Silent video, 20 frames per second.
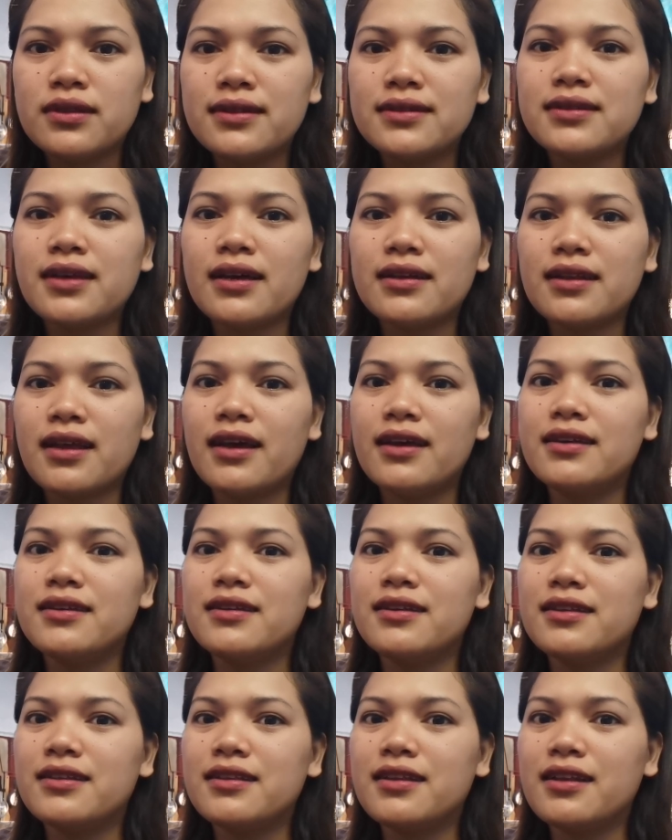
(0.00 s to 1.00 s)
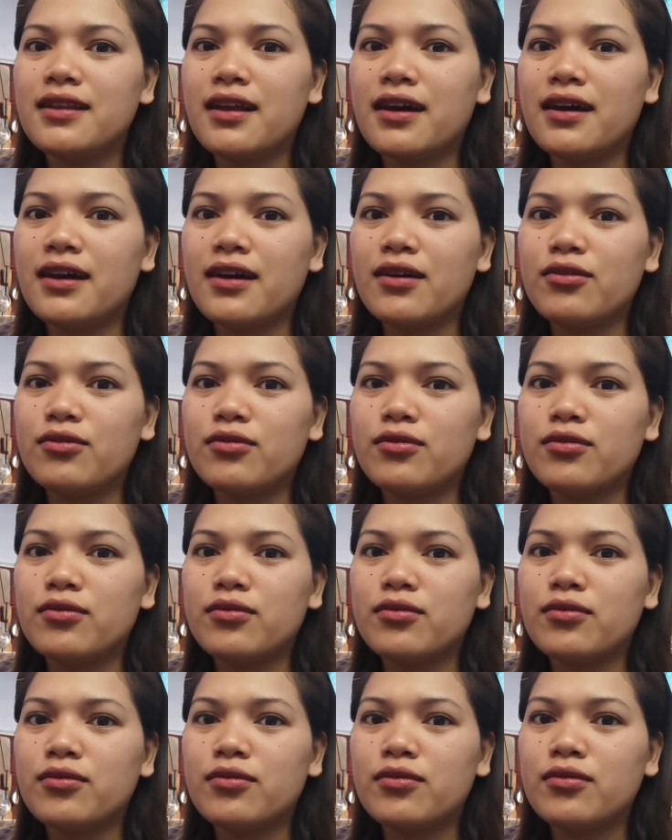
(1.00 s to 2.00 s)
na sana ay hindi lang
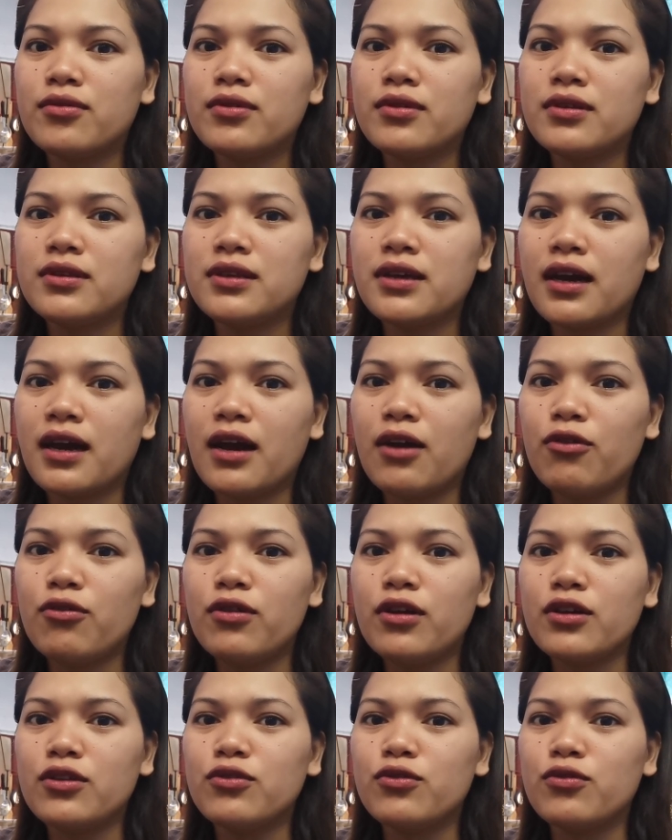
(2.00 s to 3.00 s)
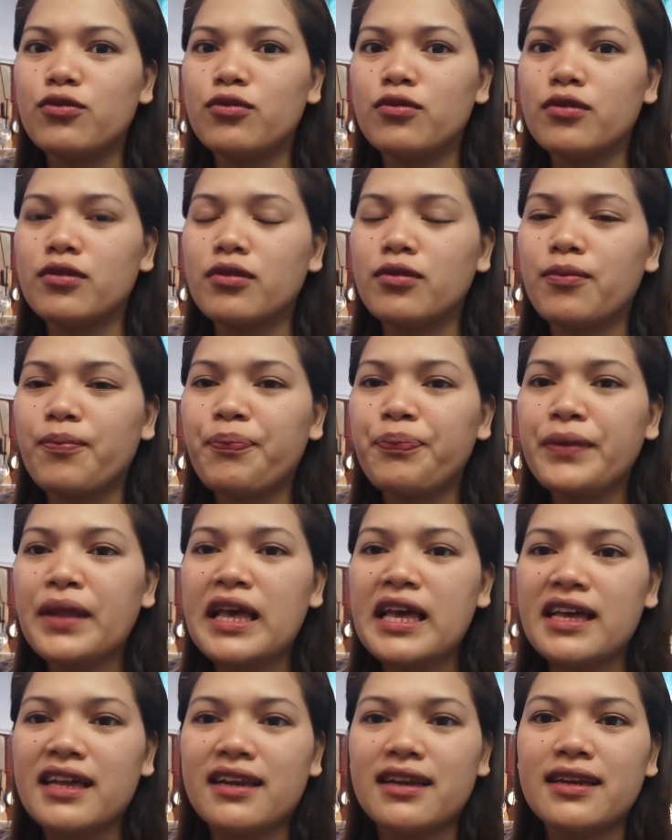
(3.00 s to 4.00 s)
ako lang. Ako lang yung
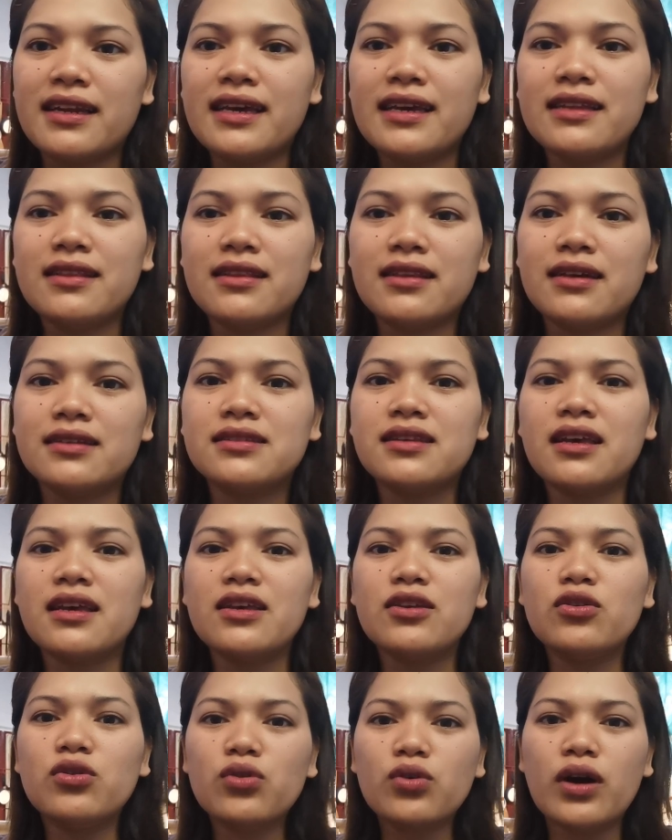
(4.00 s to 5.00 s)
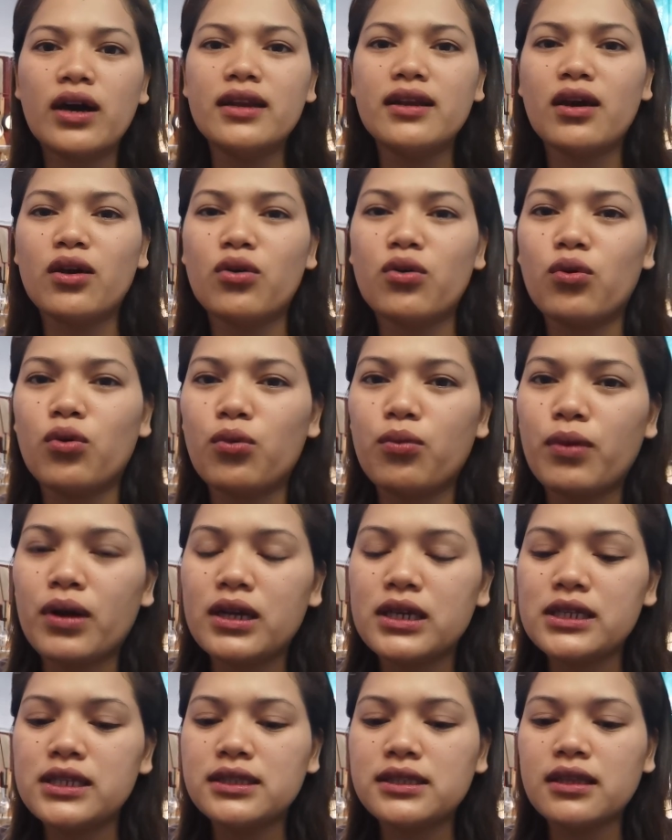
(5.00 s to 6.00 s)
relate. Kasi yung anak ko,
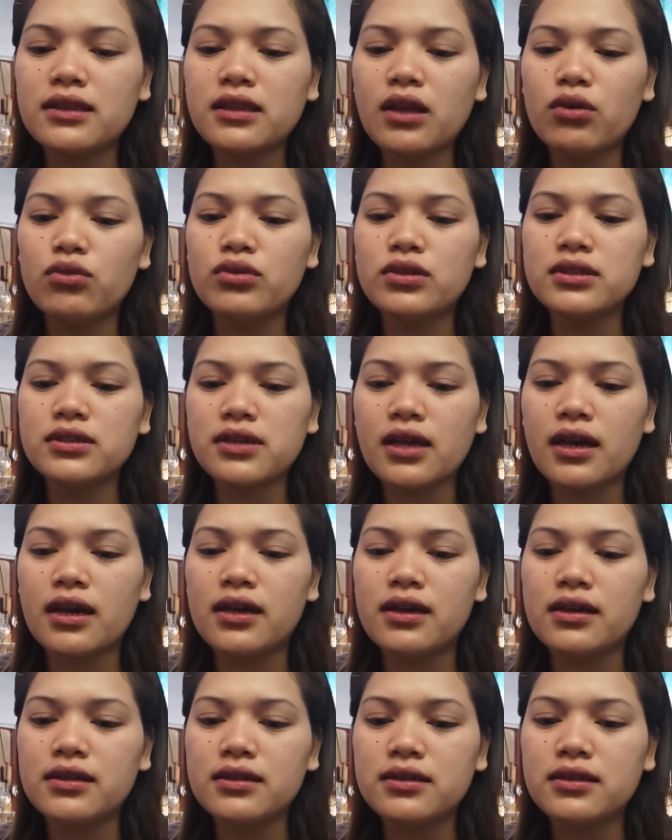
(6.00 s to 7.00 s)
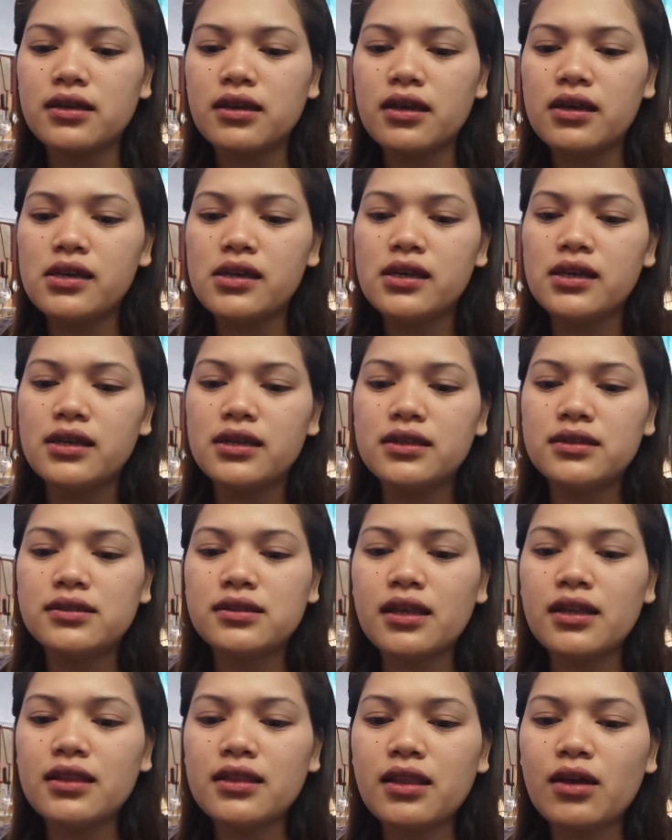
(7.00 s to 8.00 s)
mag isang taon na siya.
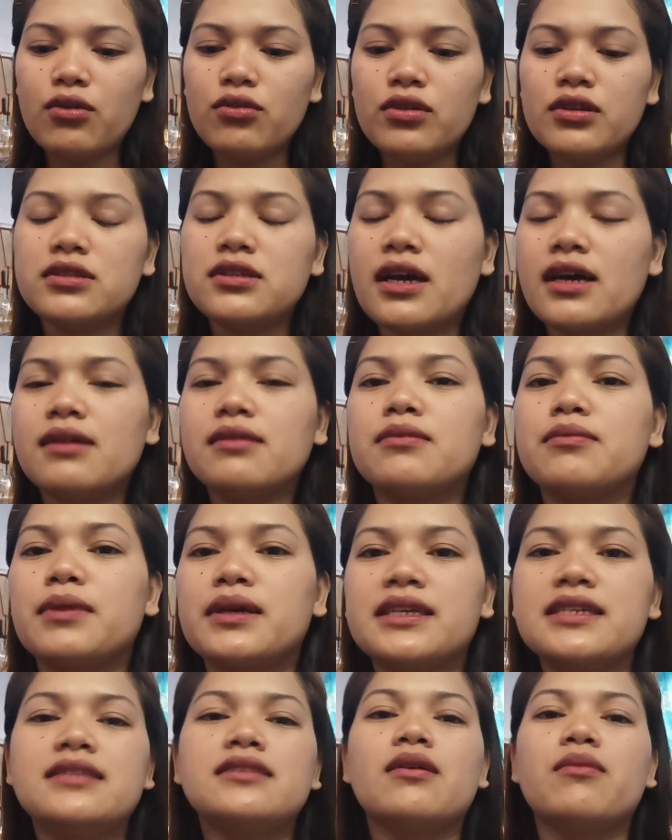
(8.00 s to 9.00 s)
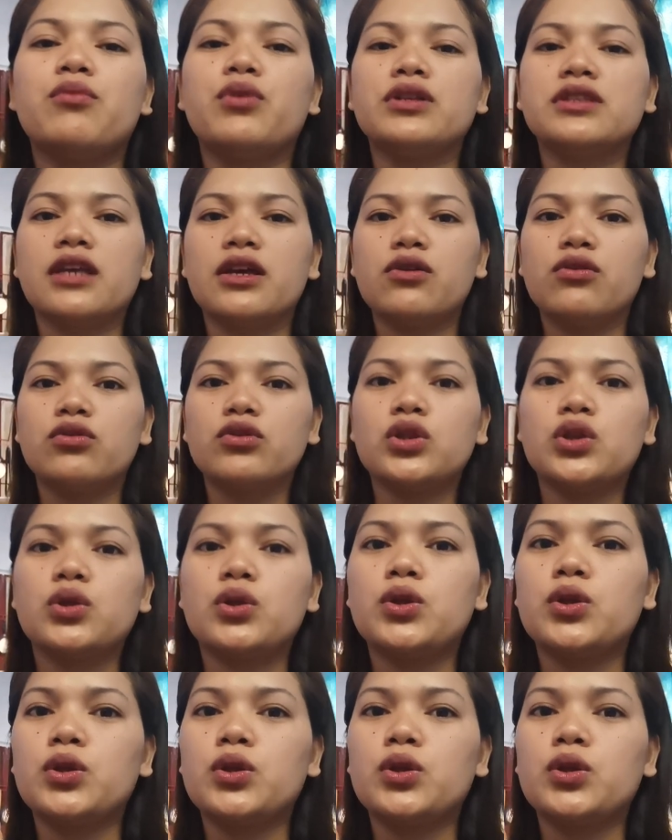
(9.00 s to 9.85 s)
Isang taon na siya at mag isang buwan ngayong